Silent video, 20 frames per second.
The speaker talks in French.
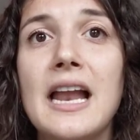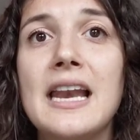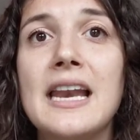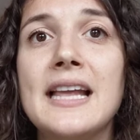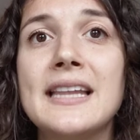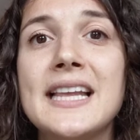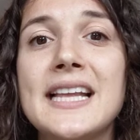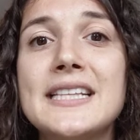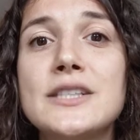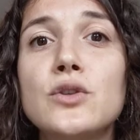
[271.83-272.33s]

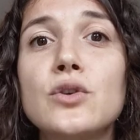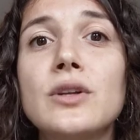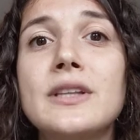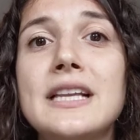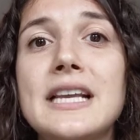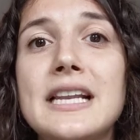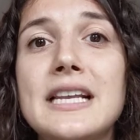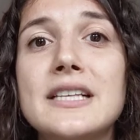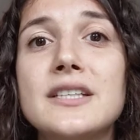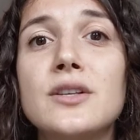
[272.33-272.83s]
La nature
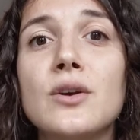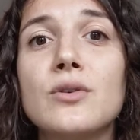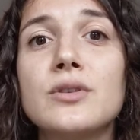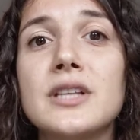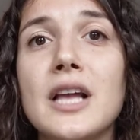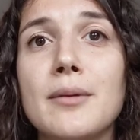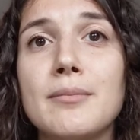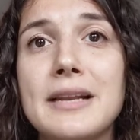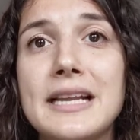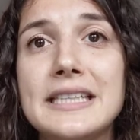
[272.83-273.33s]
des lésions
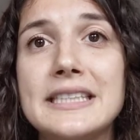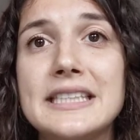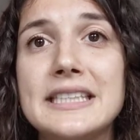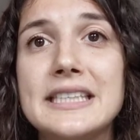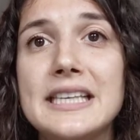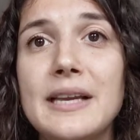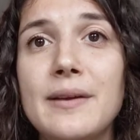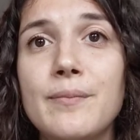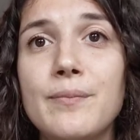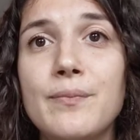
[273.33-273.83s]
semble
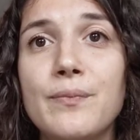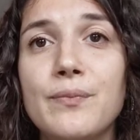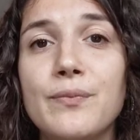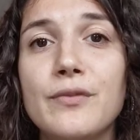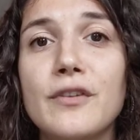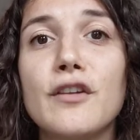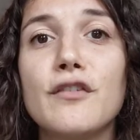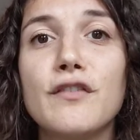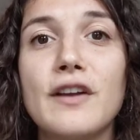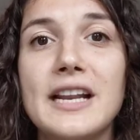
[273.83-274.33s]
indiquer.
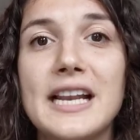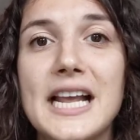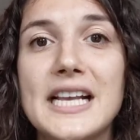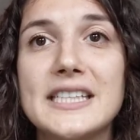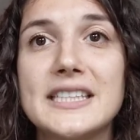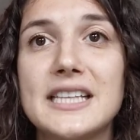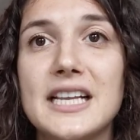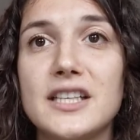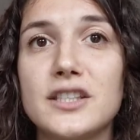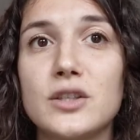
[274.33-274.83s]
Fin de la
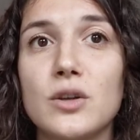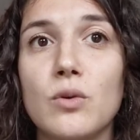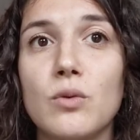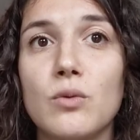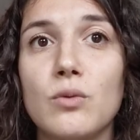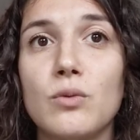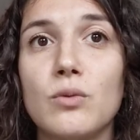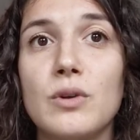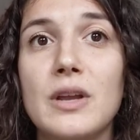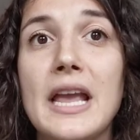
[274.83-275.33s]
citation.
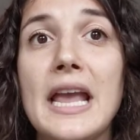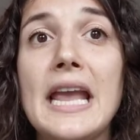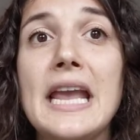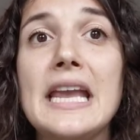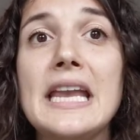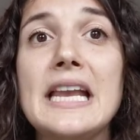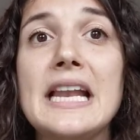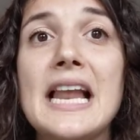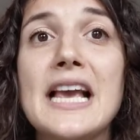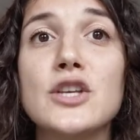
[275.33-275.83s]

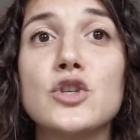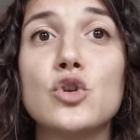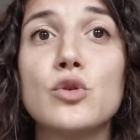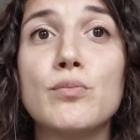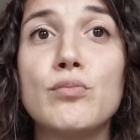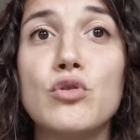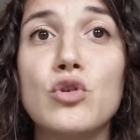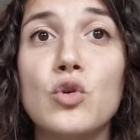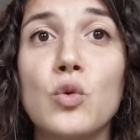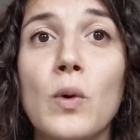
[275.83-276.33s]
Il
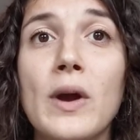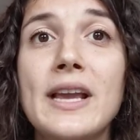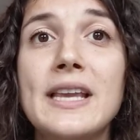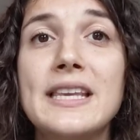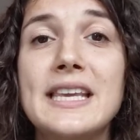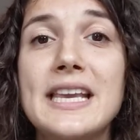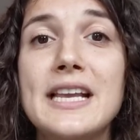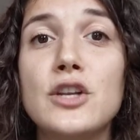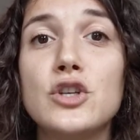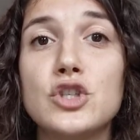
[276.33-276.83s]
ajoute plus loin
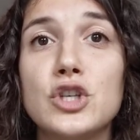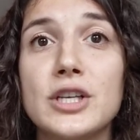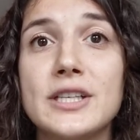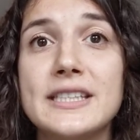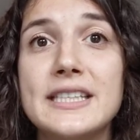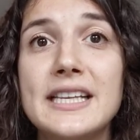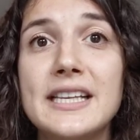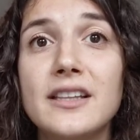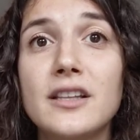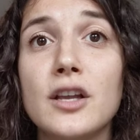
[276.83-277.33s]
qu'il, je
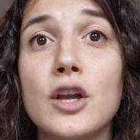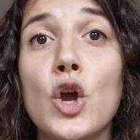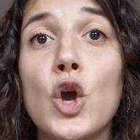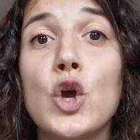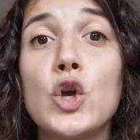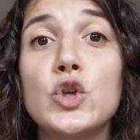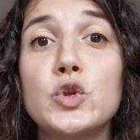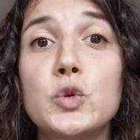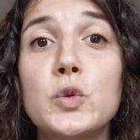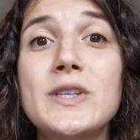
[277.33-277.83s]
cite,
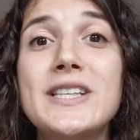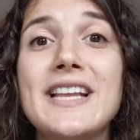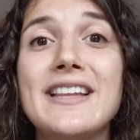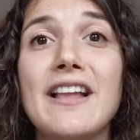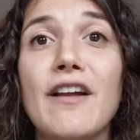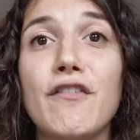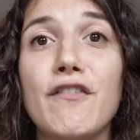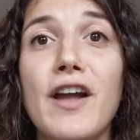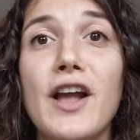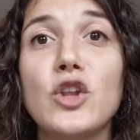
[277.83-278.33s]
suit
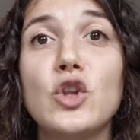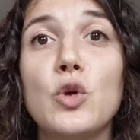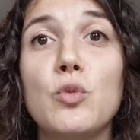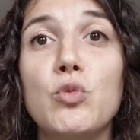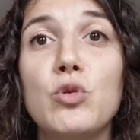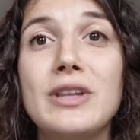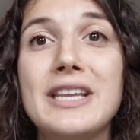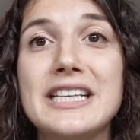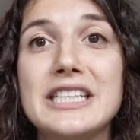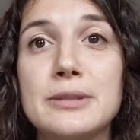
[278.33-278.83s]
cette affaire
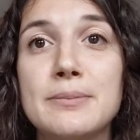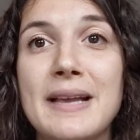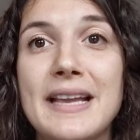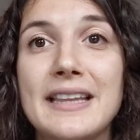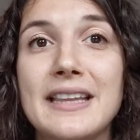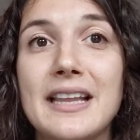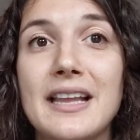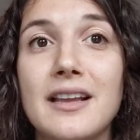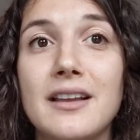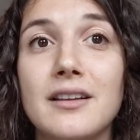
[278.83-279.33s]
depuis des
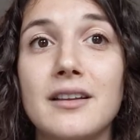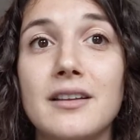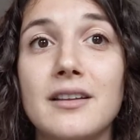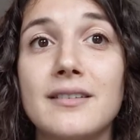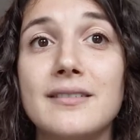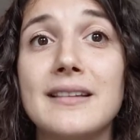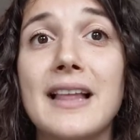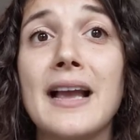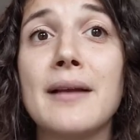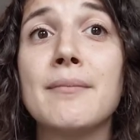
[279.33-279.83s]
semaines.
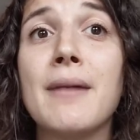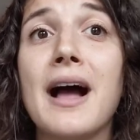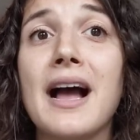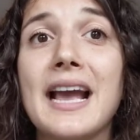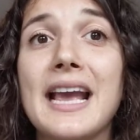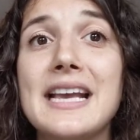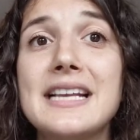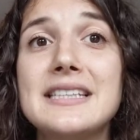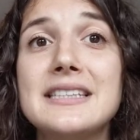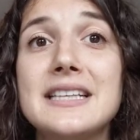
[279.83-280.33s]

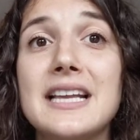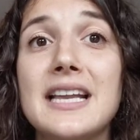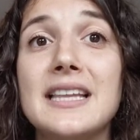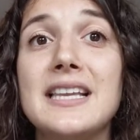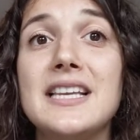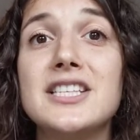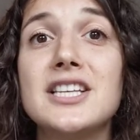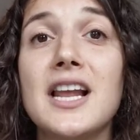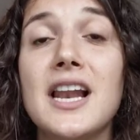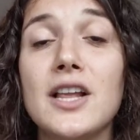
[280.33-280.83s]
Dagmarès est
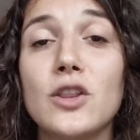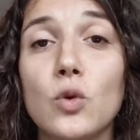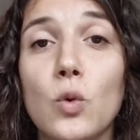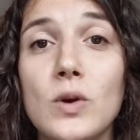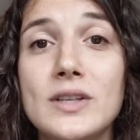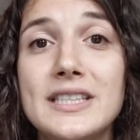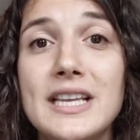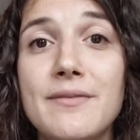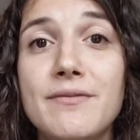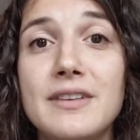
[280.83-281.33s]
déjà la
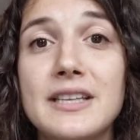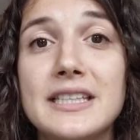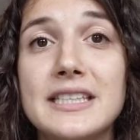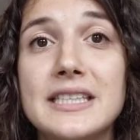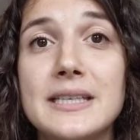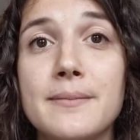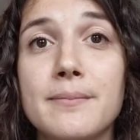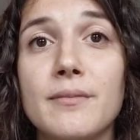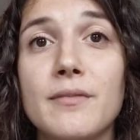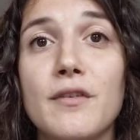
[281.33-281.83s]
troisième
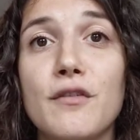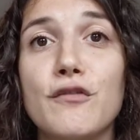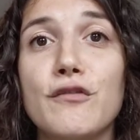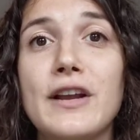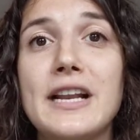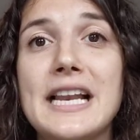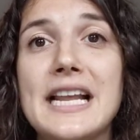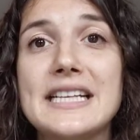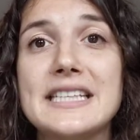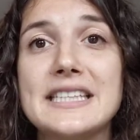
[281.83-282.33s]
victime.
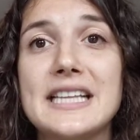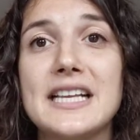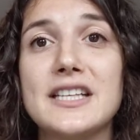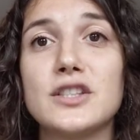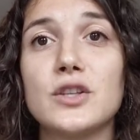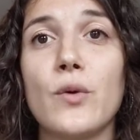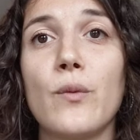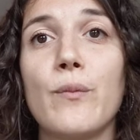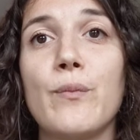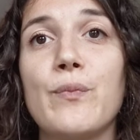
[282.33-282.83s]
Fin de la
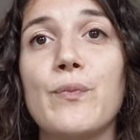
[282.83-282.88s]
citation